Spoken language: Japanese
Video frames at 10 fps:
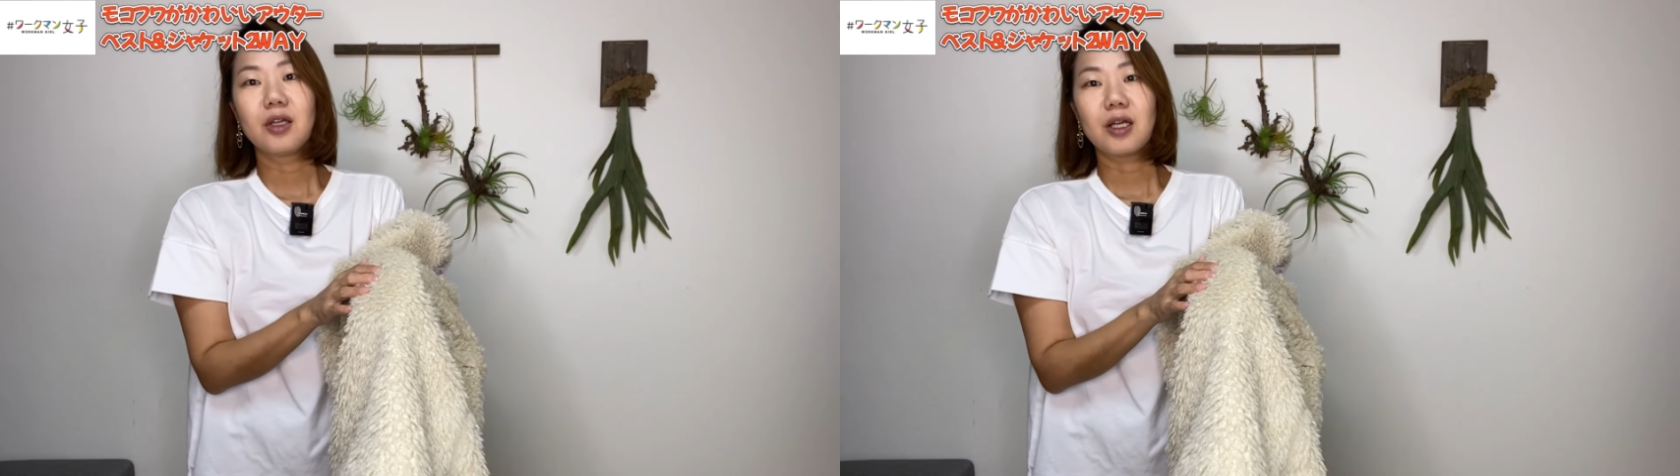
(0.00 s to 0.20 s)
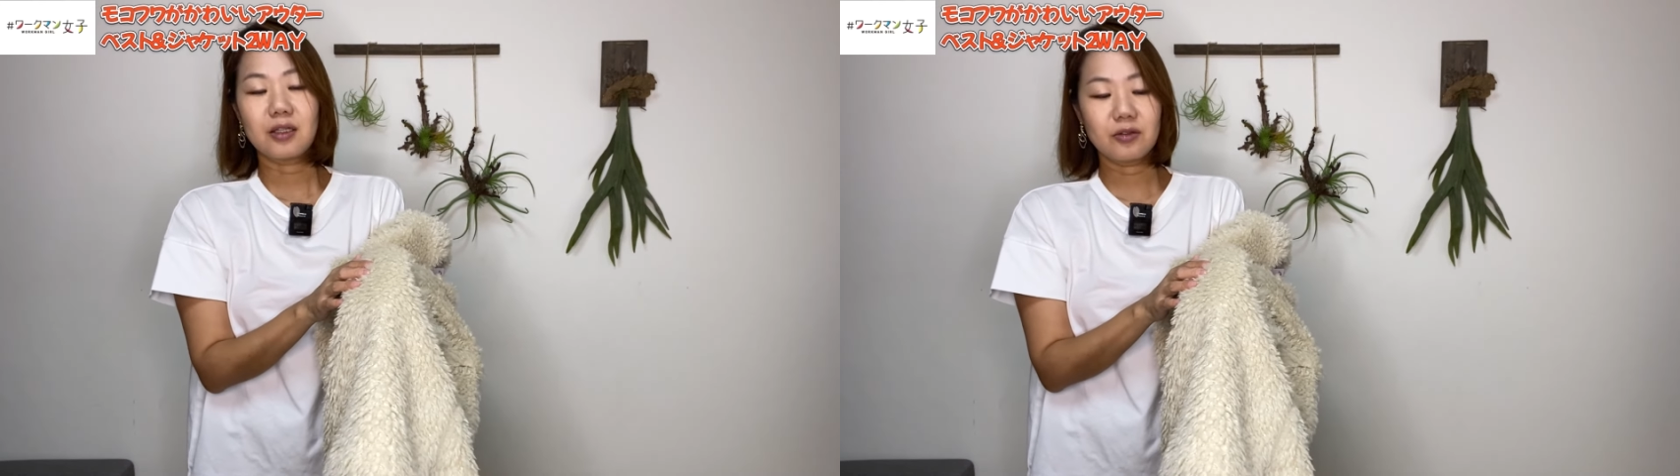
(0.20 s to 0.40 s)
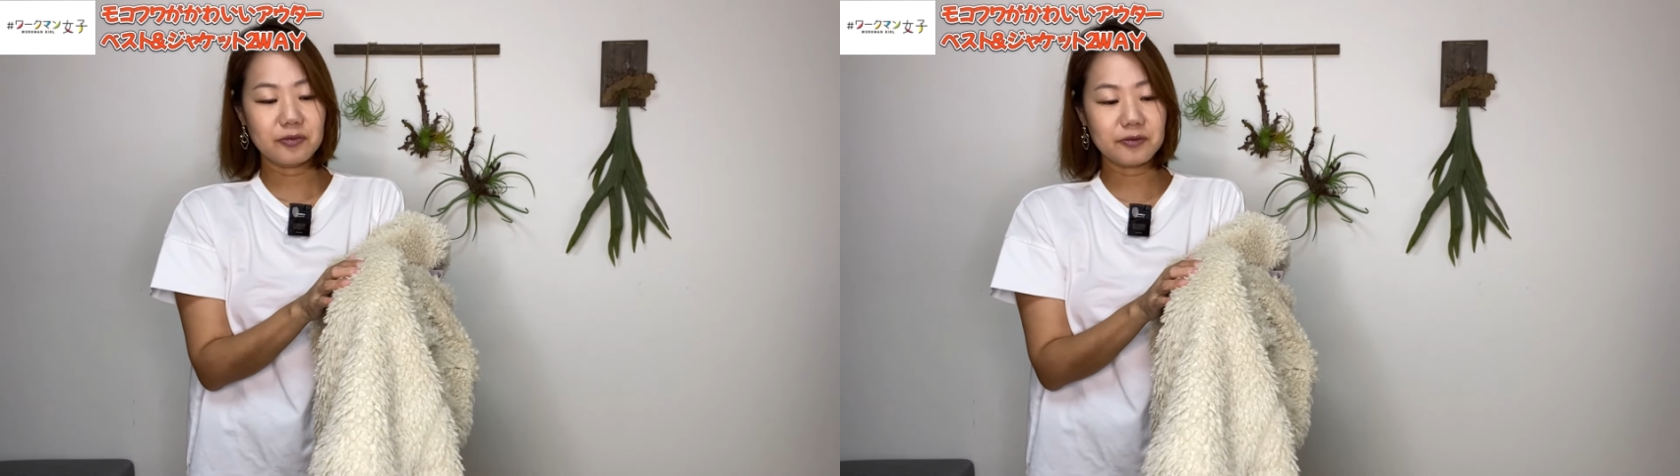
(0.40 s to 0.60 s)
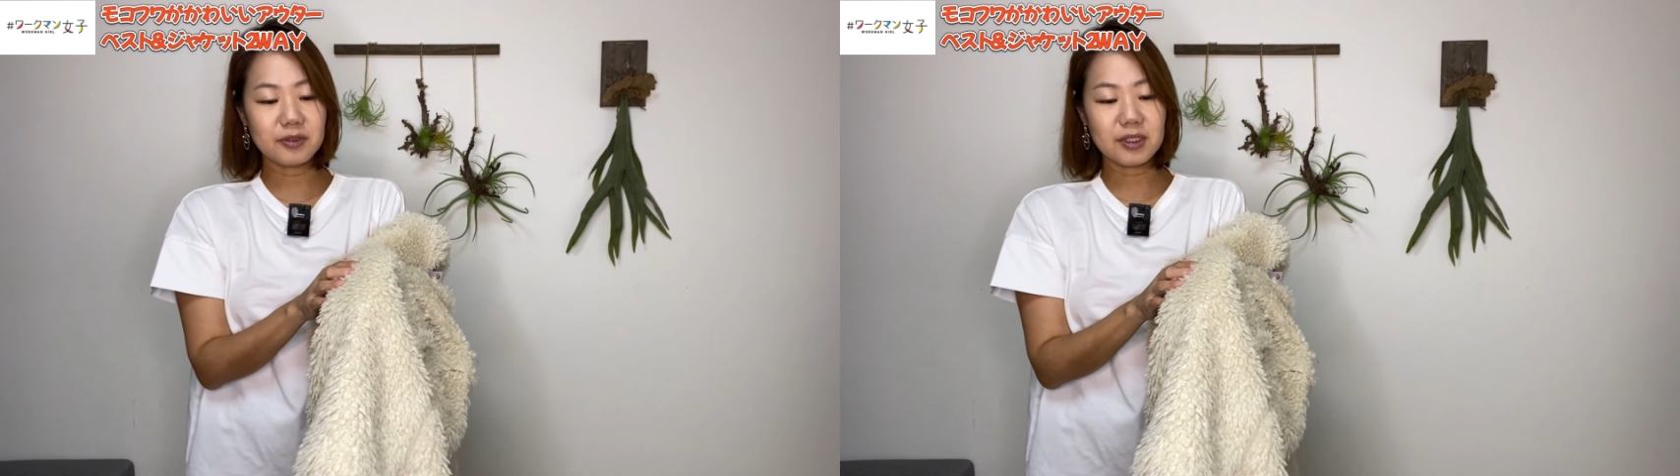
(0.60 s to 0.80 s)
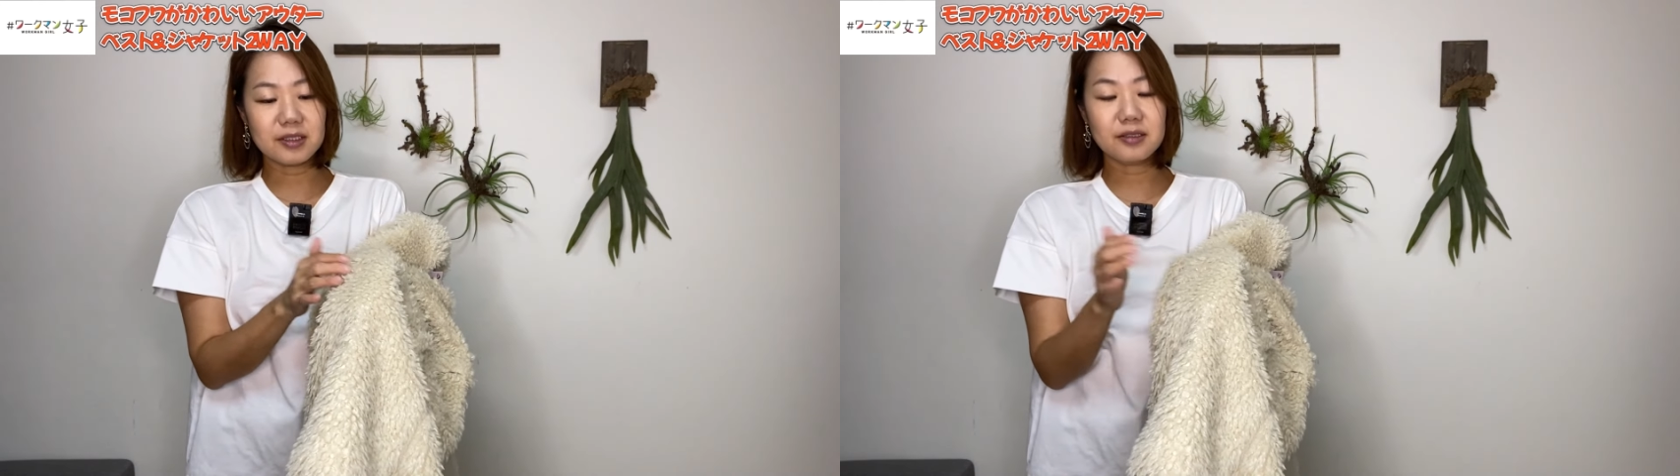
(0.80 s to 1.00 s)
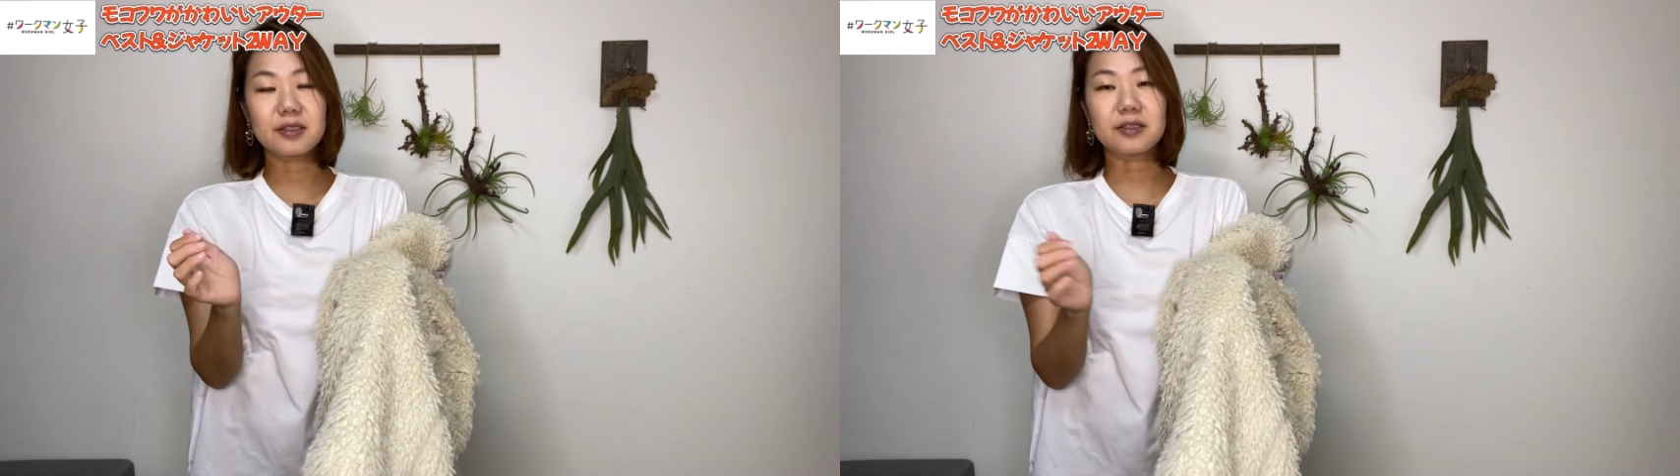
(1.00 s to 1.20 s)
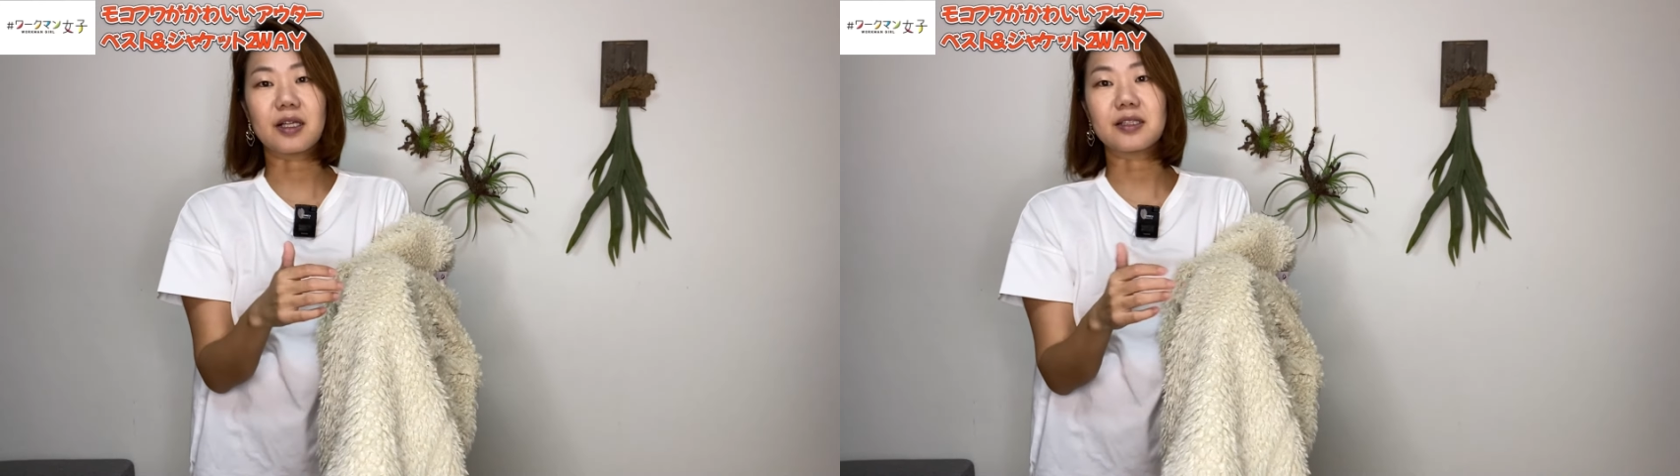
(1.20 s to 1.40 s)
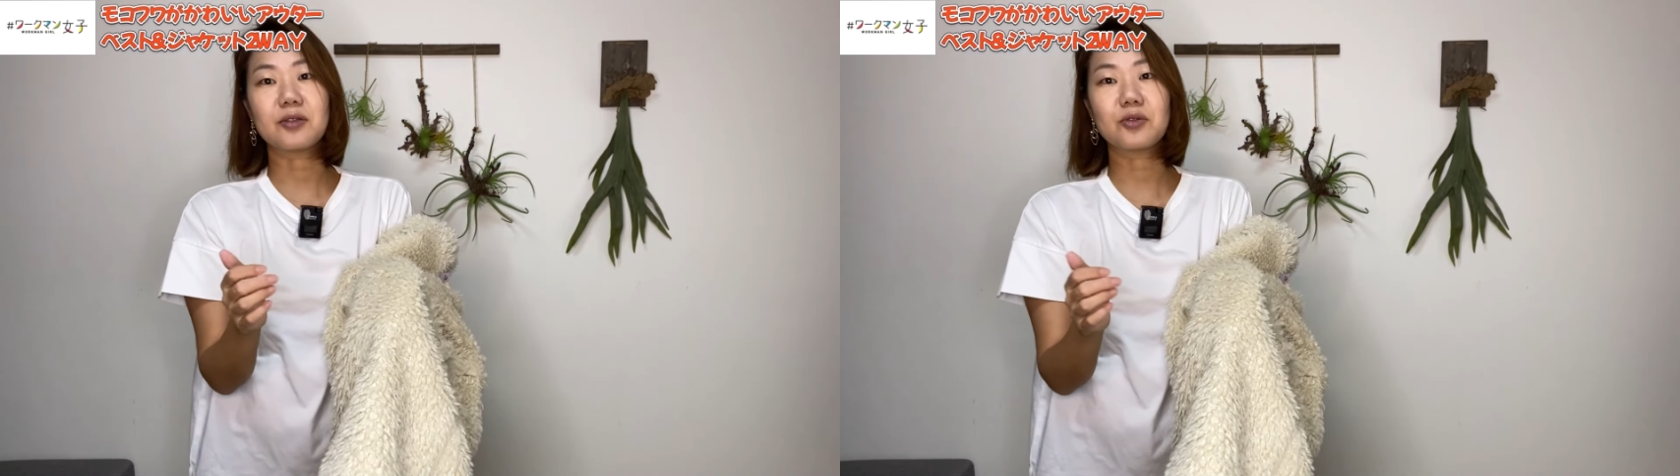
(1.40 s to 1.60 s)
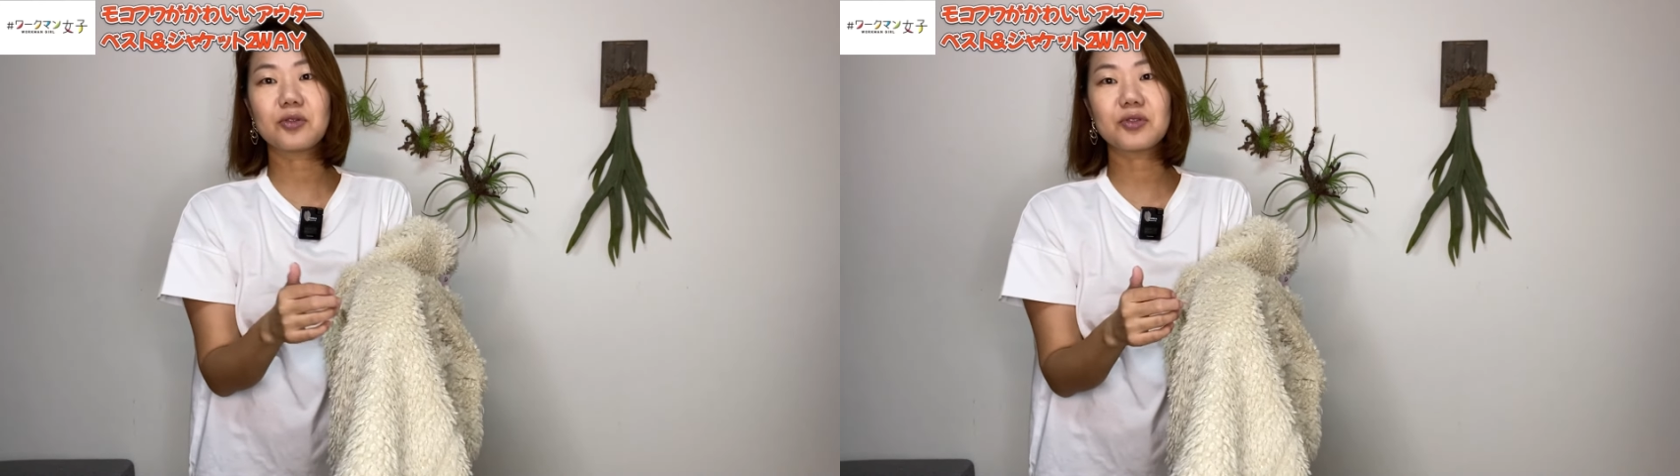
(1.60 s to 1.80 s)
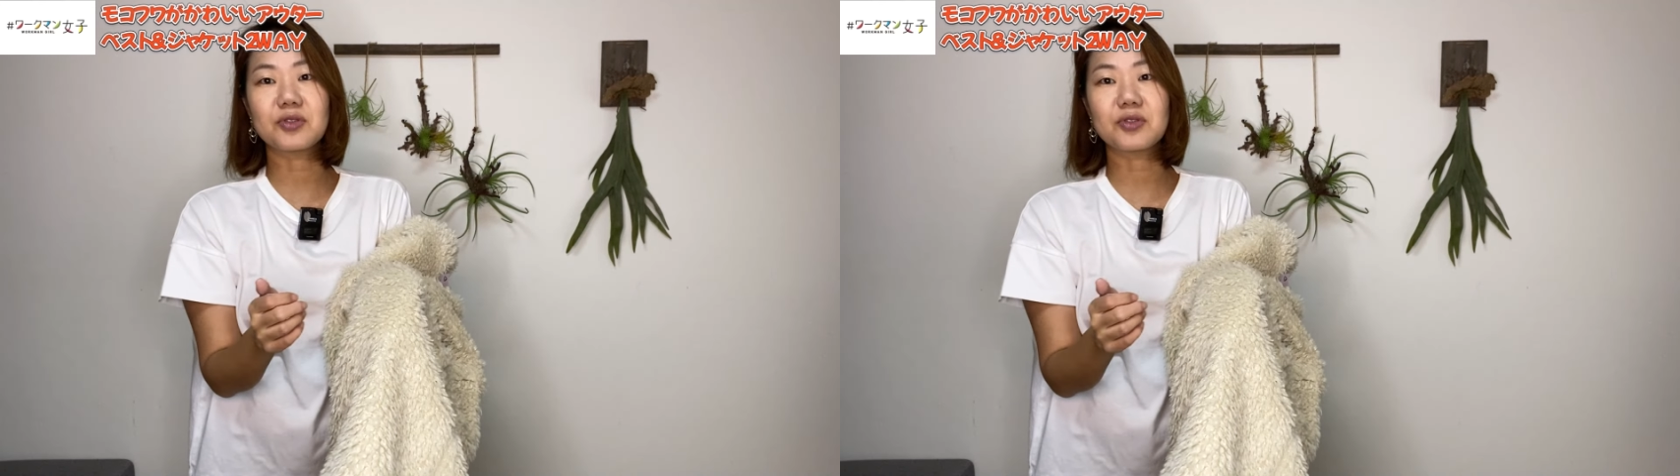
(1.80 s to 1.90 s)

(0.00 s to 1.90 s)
あの服ってスースー風を通